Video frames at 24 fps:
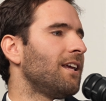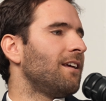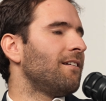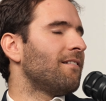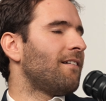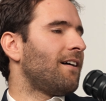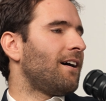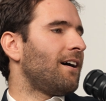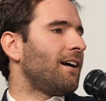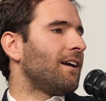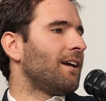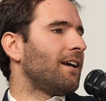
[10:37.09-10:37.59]

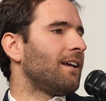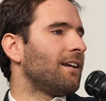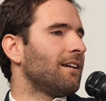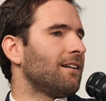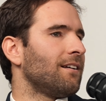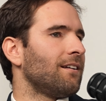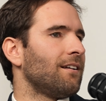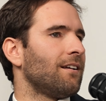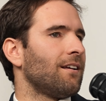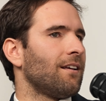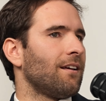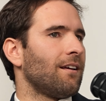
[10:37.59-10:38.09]
iba
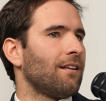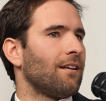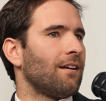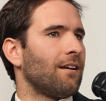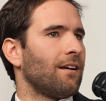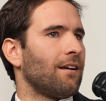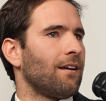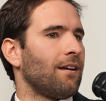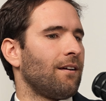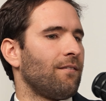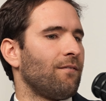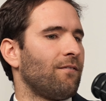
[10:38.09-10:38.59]
en
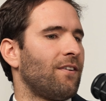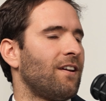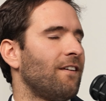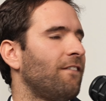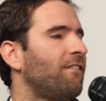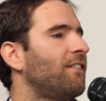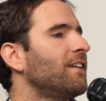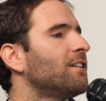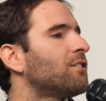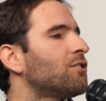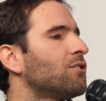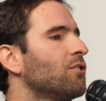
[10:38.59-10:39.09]

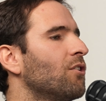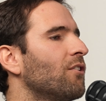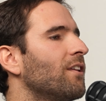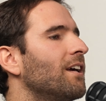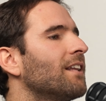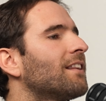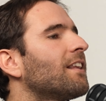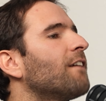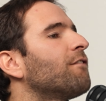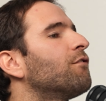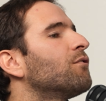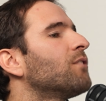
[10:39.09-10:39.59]
beneficio de
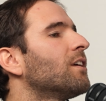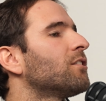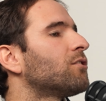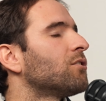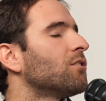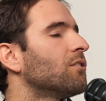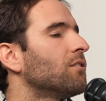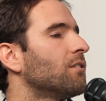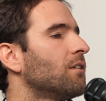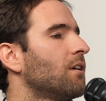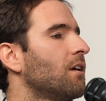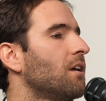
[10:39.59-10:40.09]
esta
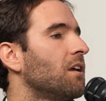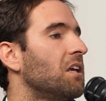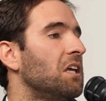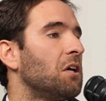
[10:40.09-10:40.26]
fundación.